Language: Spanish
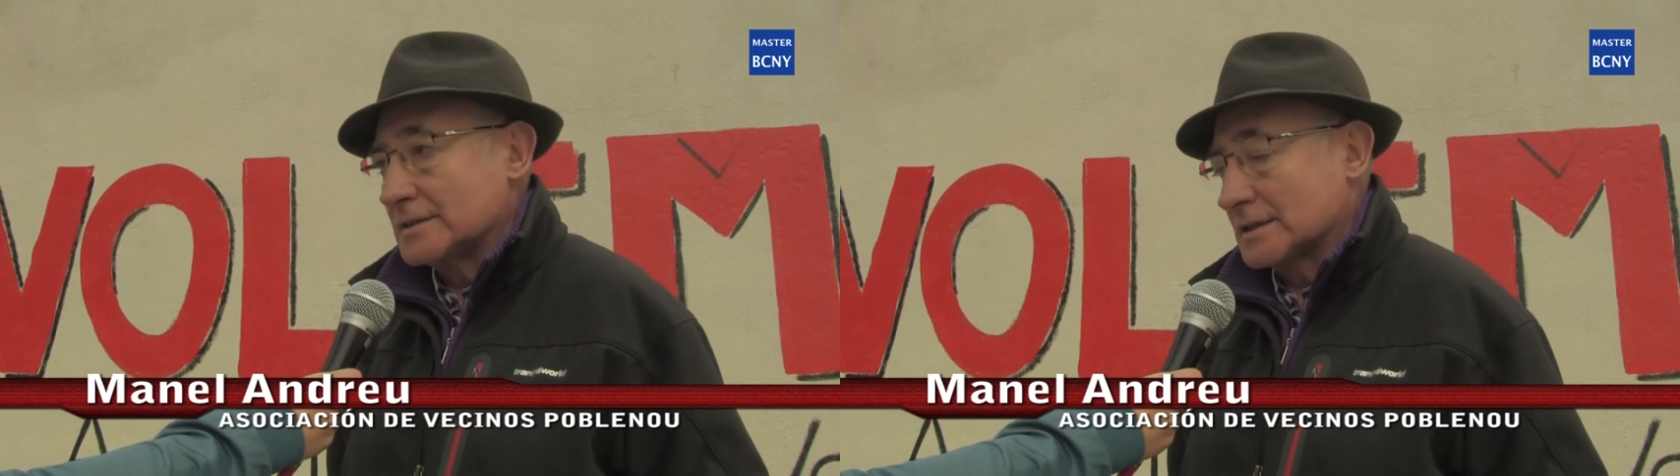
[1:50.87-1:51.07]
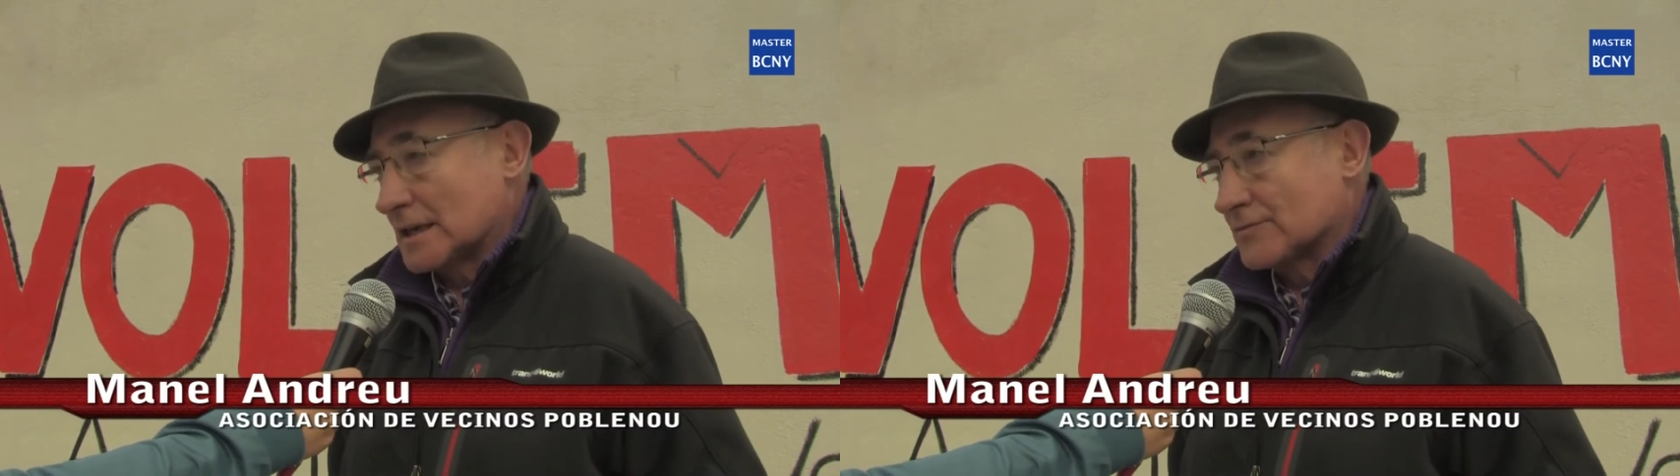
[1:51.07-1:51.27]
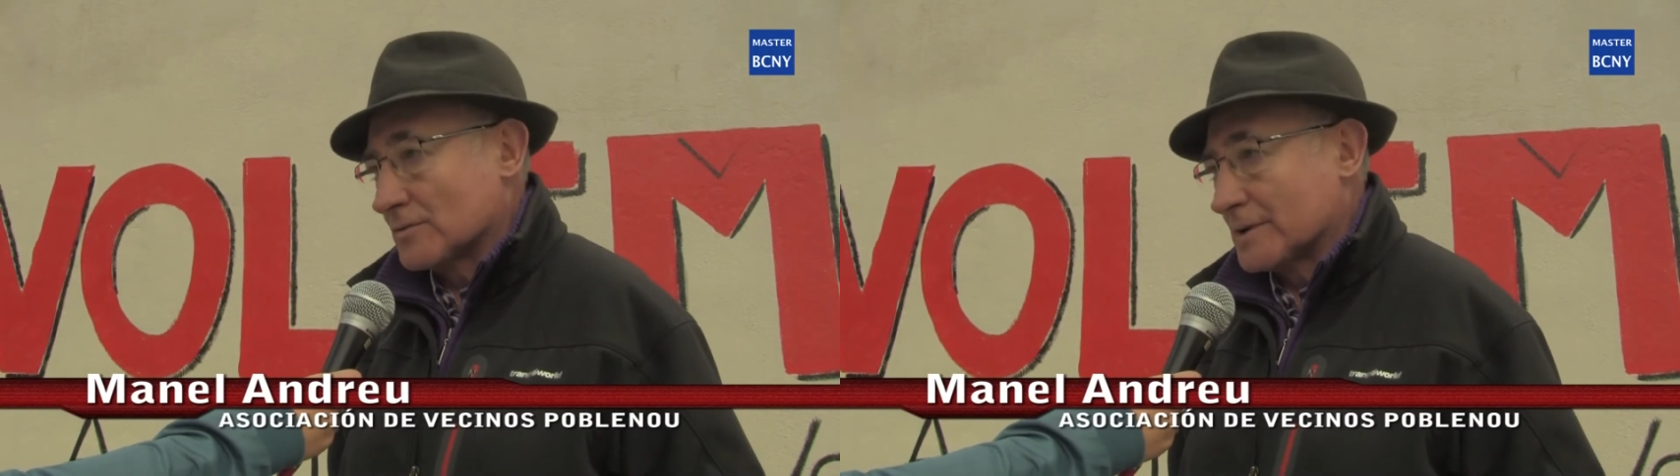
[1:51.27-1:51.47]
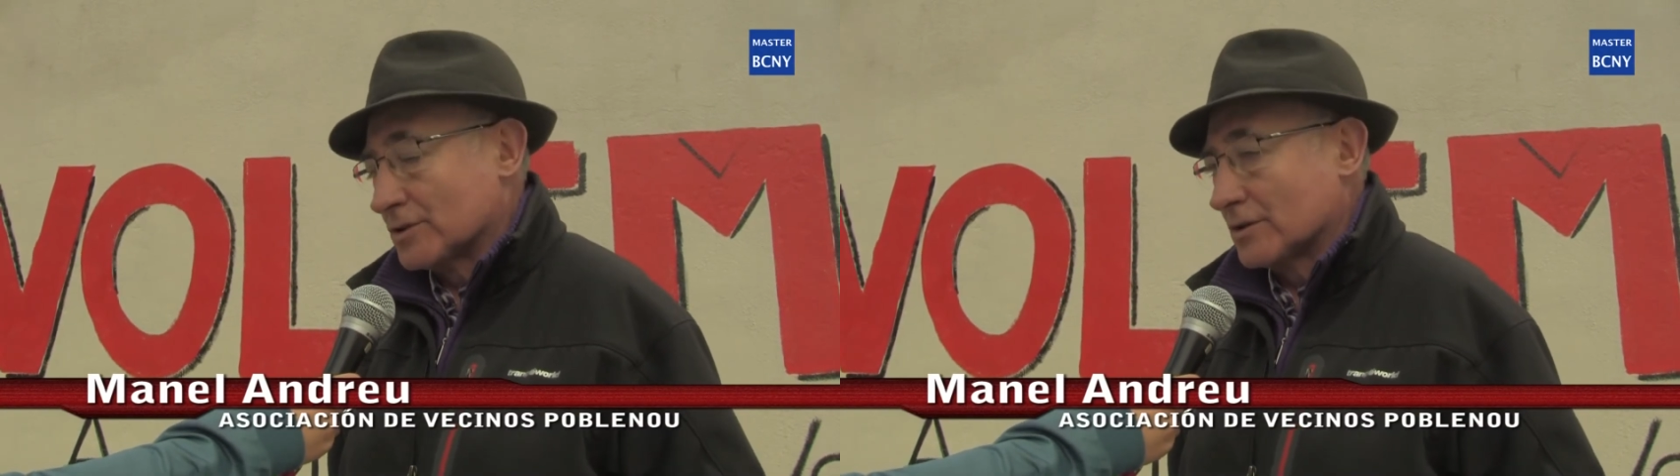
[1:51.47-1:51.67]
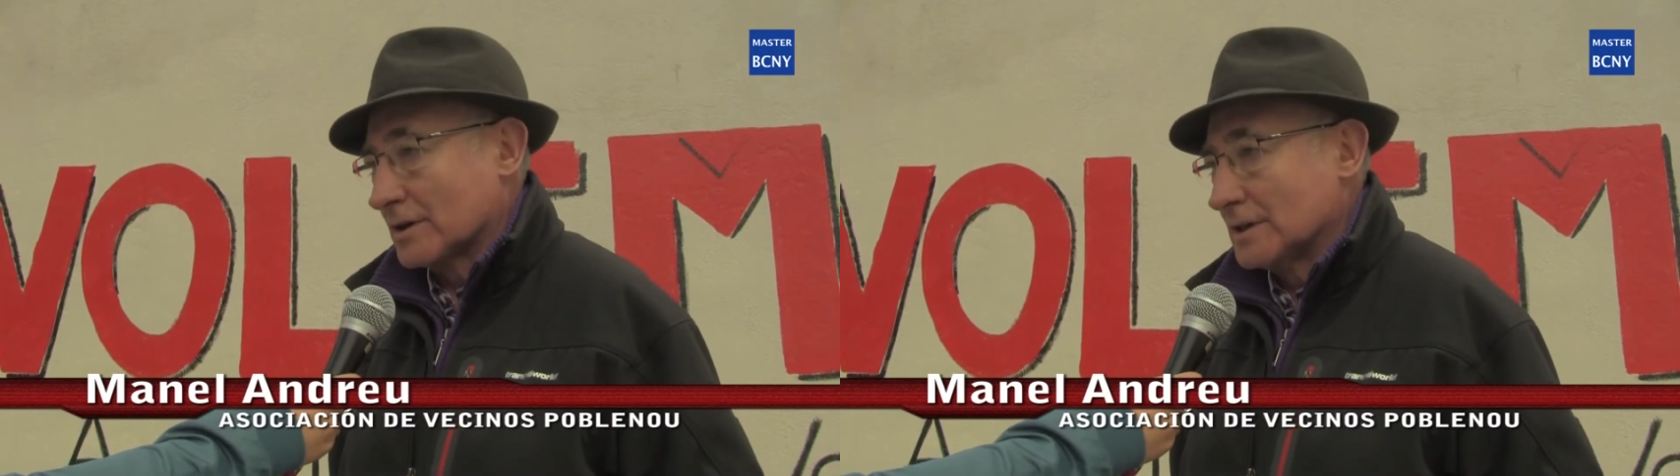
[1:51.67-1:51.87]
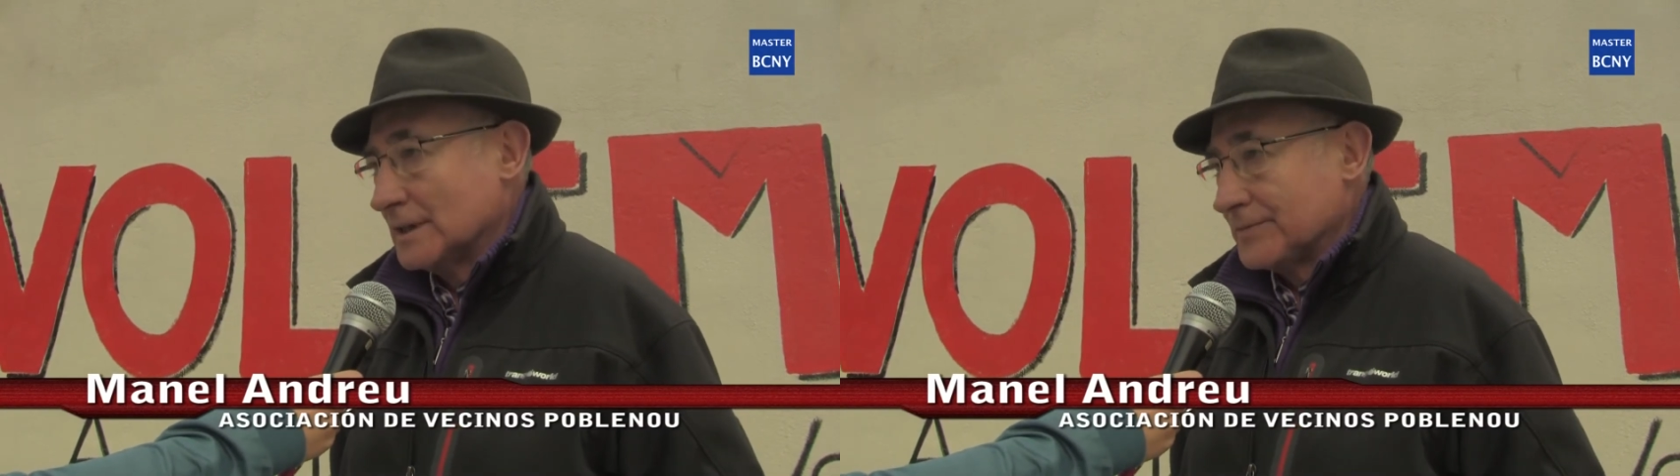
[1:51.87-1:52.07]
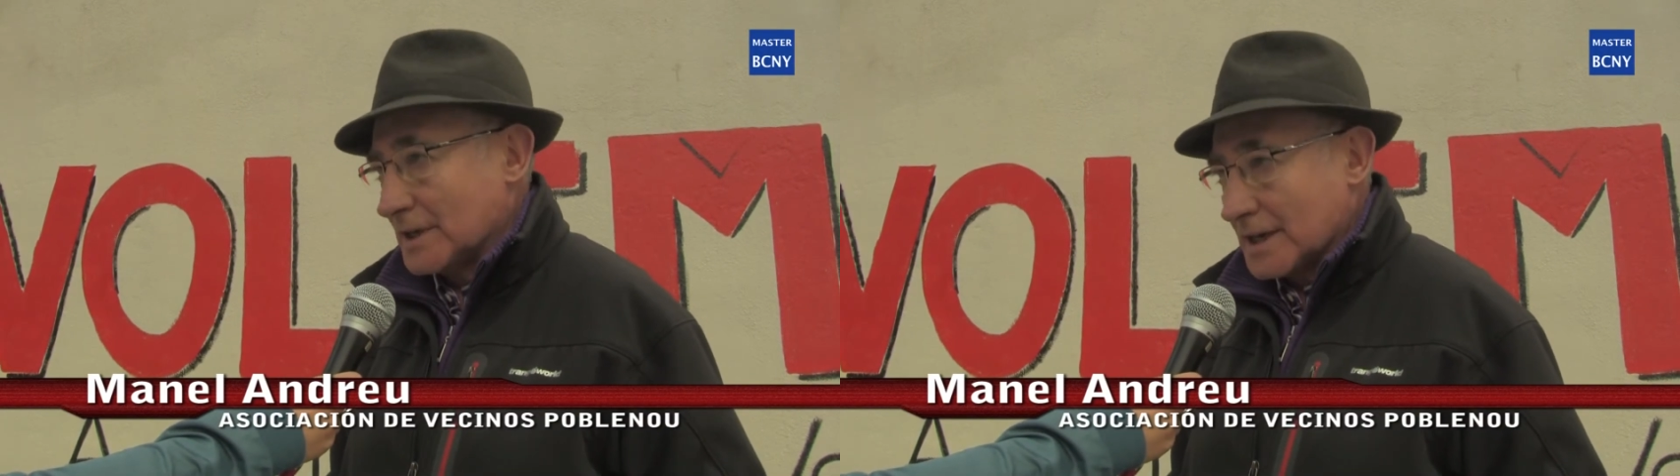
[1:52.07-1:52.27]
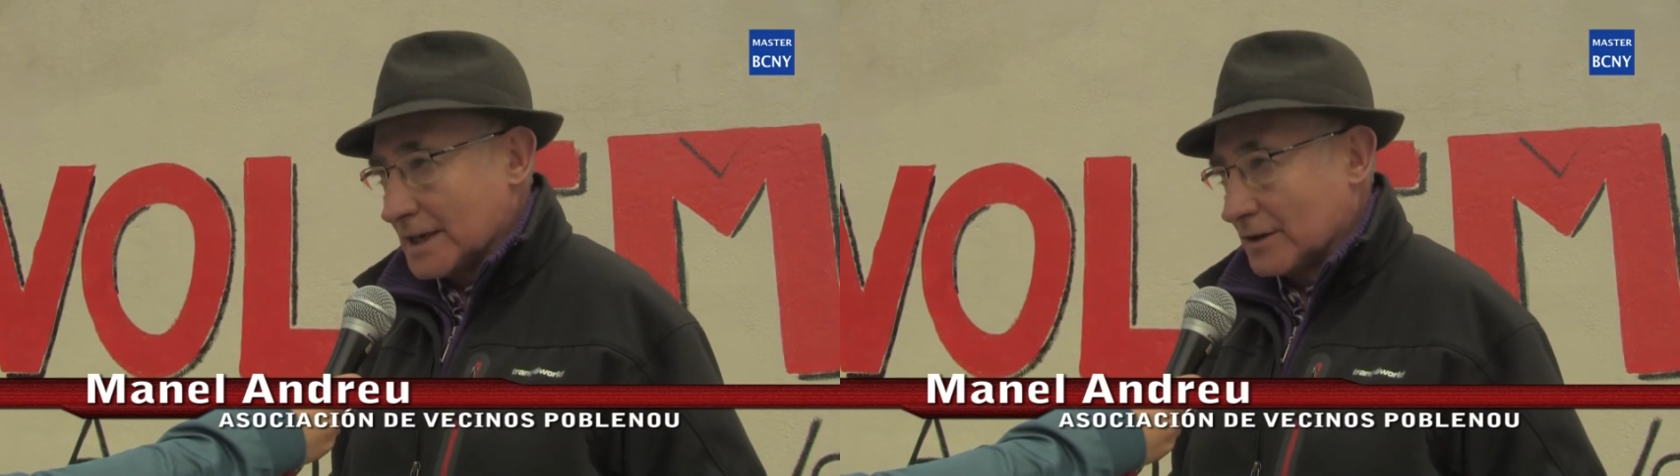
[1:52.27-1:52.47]
este transformador
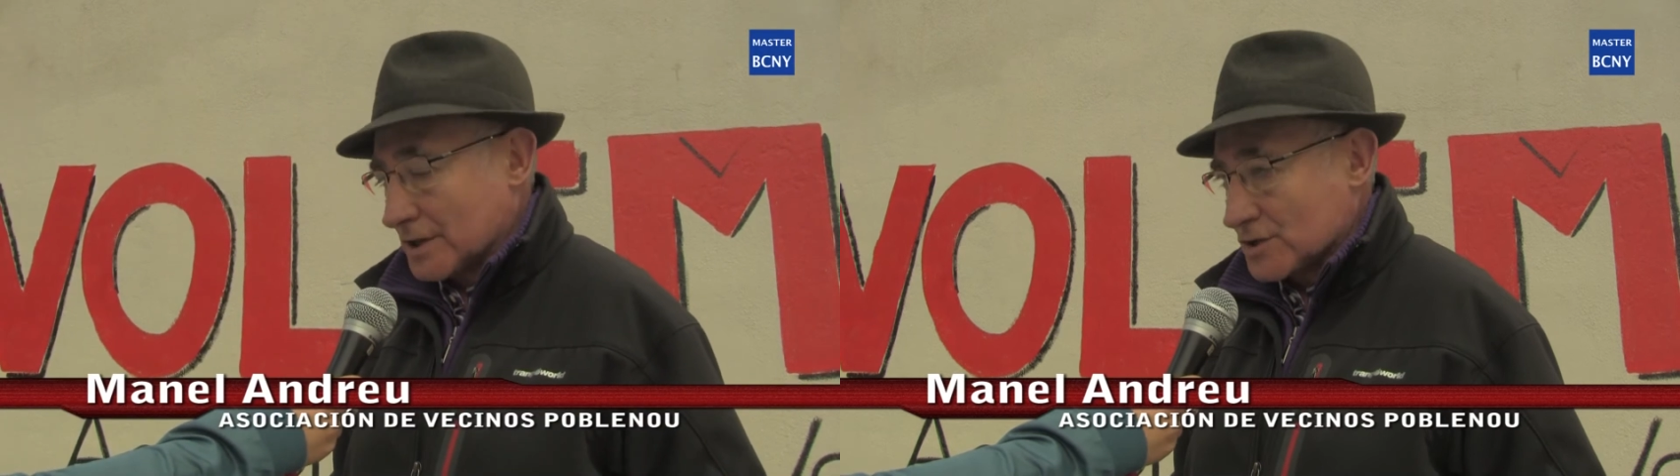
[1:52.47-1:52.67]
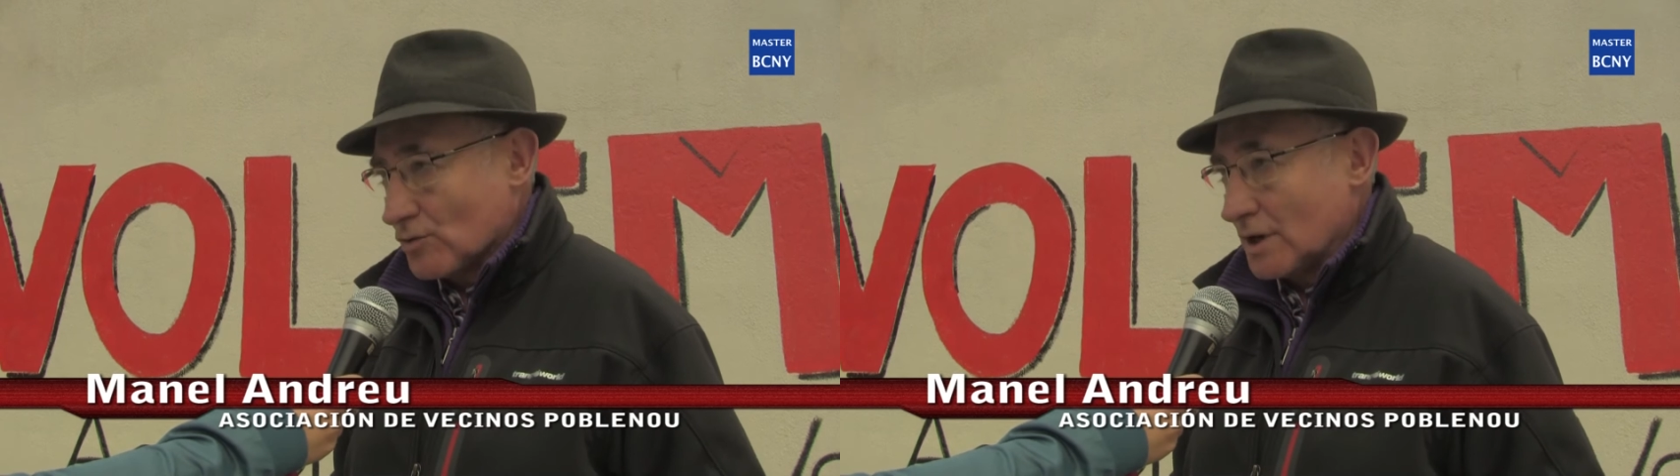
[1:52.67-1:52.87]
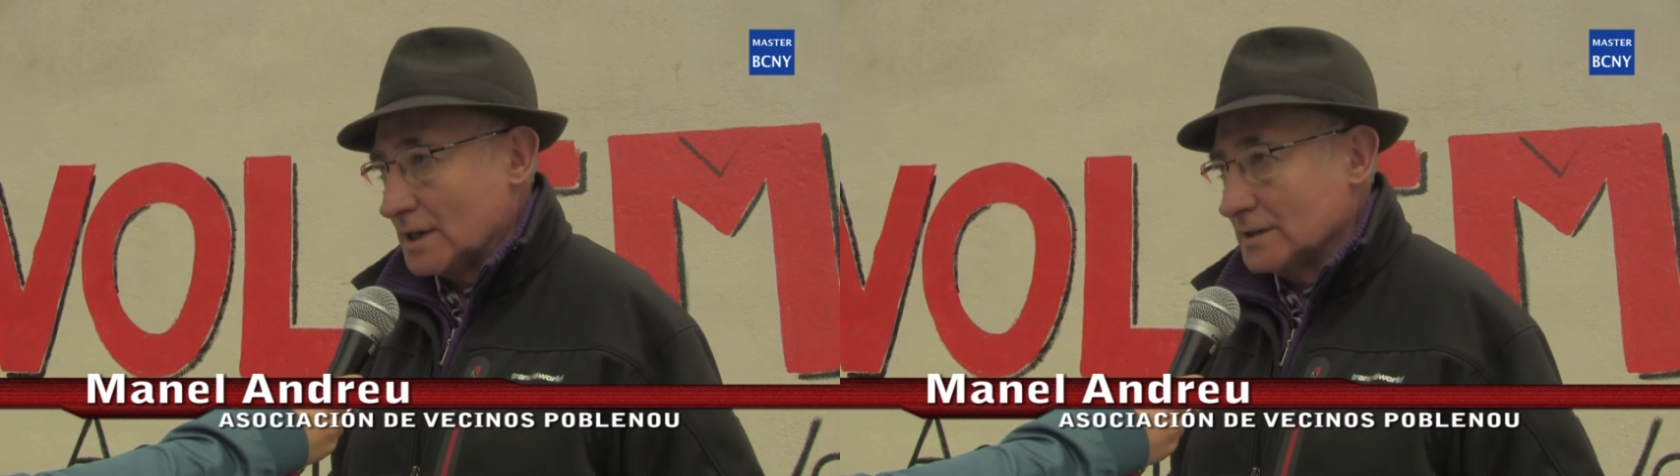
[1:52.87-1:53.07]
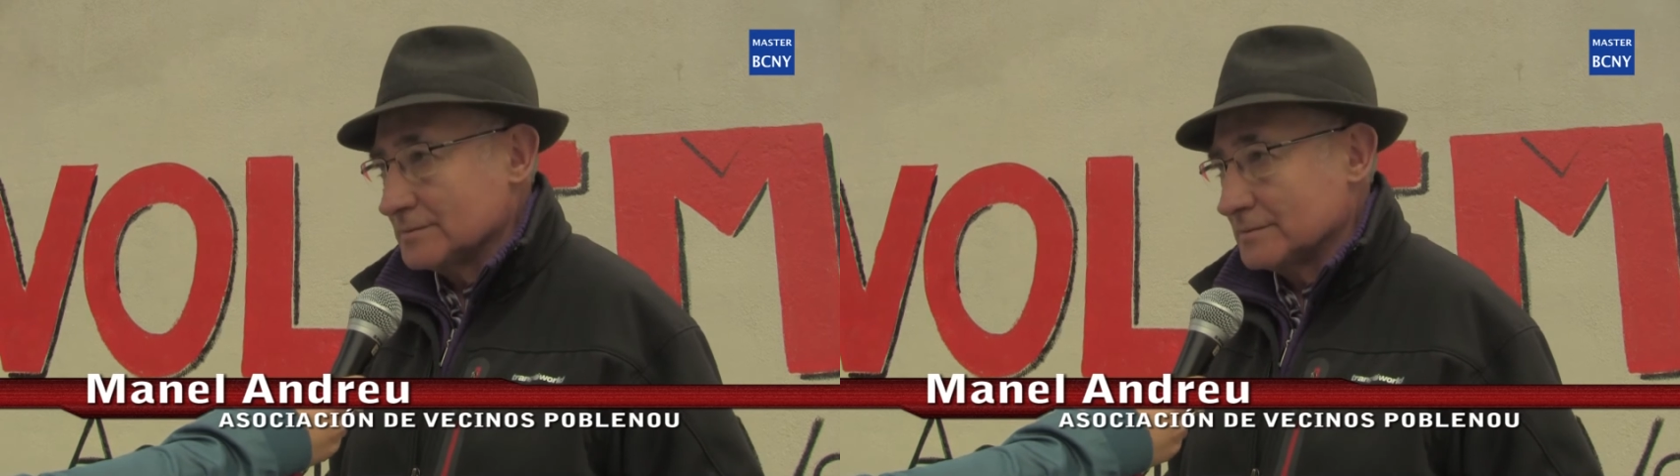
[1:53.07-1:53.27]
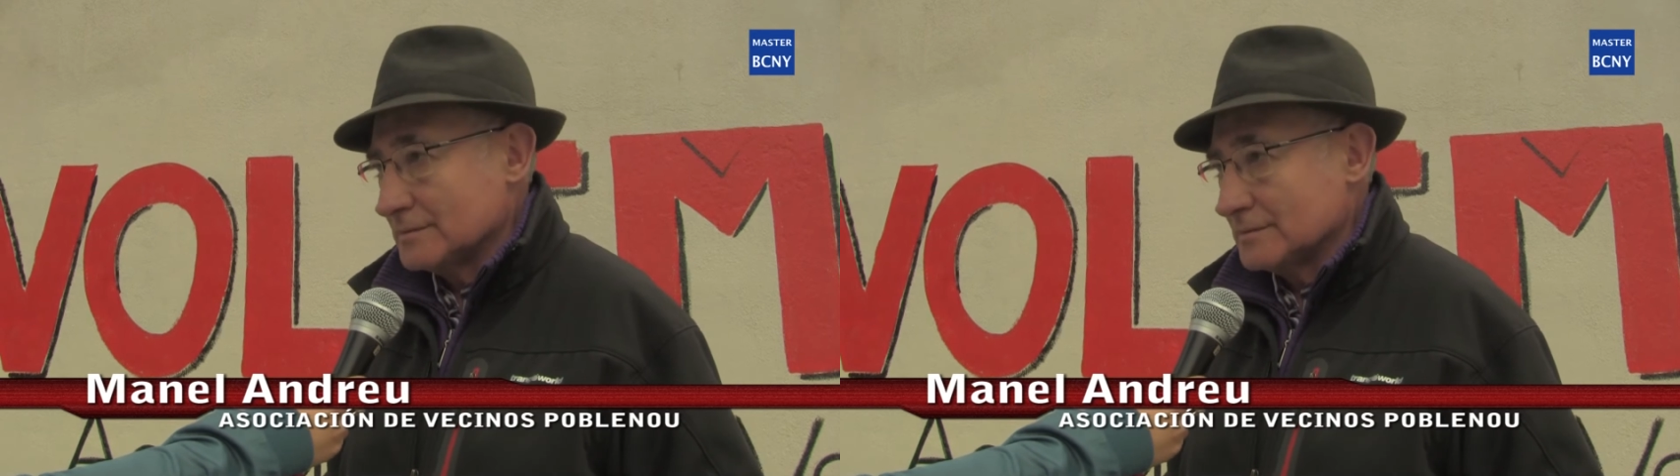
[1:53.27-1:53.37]
tiene que ir a una escuela,